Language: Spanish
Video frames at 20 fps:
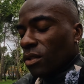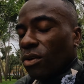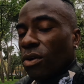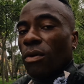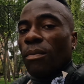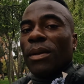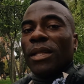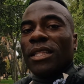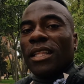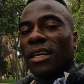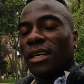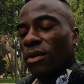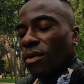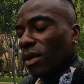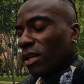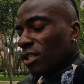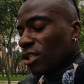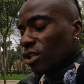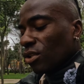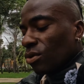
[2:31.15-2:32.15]
Documenta
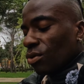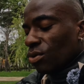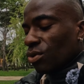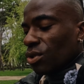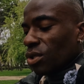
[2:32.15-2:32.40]
cuáles son